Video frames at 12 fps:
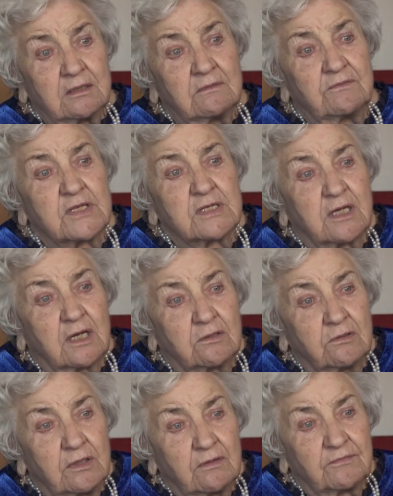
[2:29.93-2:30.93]

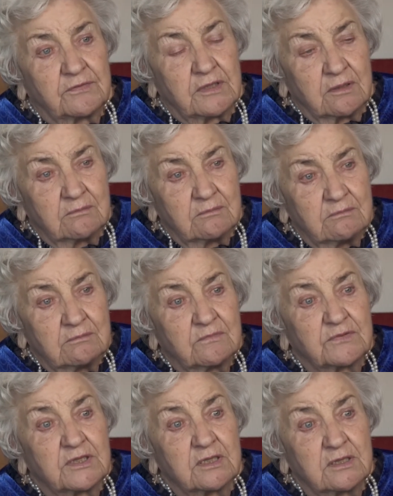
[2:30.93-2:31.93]
Wyskakuje w tym,
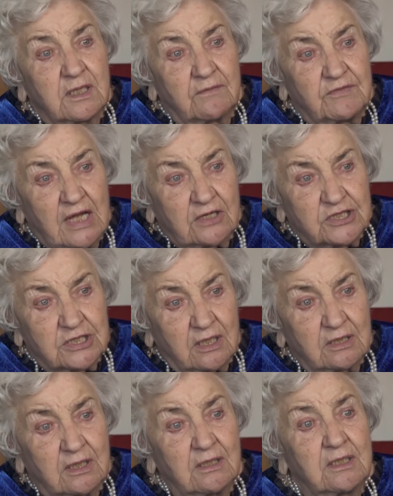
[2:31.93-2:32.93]
w tych
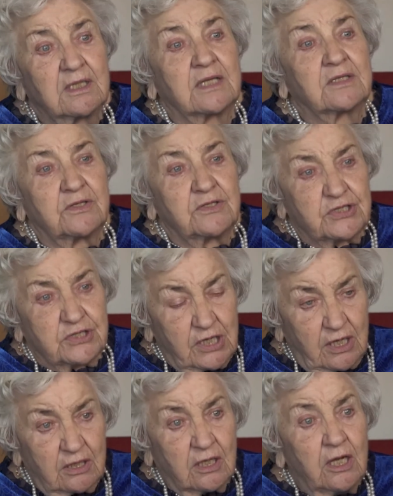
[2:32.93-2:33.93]
drewniaczkach na ten
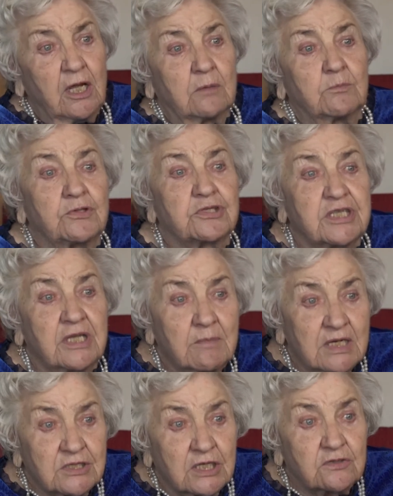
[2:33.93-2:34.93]
śnieg, bo już nie
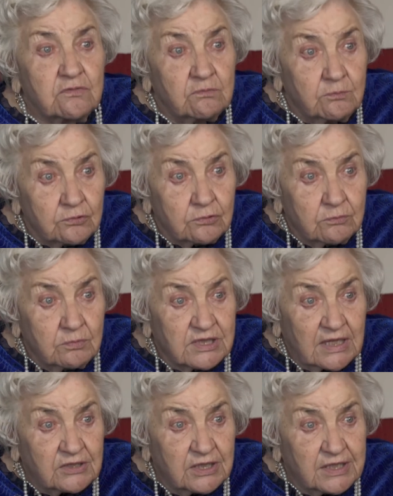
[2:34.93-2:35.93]
ma czasu
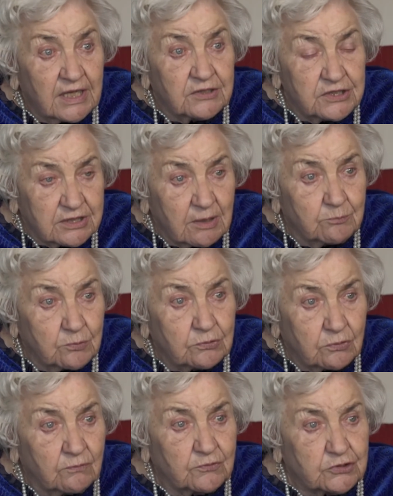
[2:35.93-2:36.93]
żadnych jakichś tam
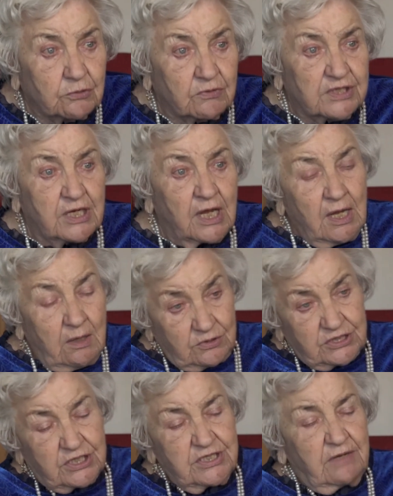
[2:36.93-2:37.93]
budków szukać,
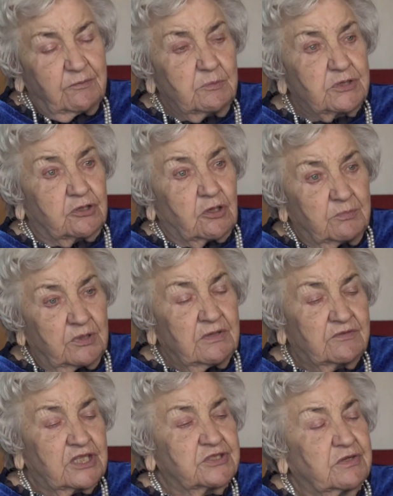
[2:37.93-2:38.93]
chociaż nie wiem, czy to były
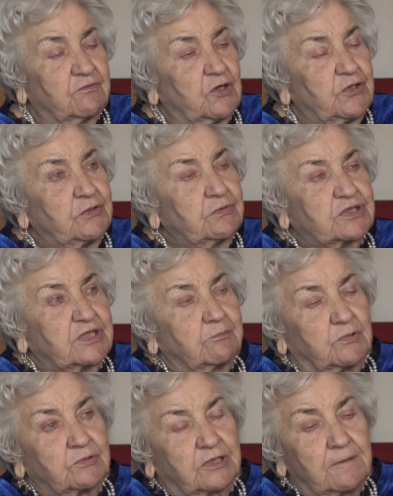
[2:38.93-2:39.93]
w czasie wojny już te
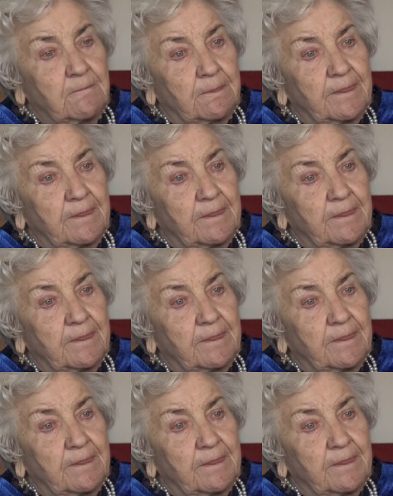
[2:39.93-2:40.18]
buty.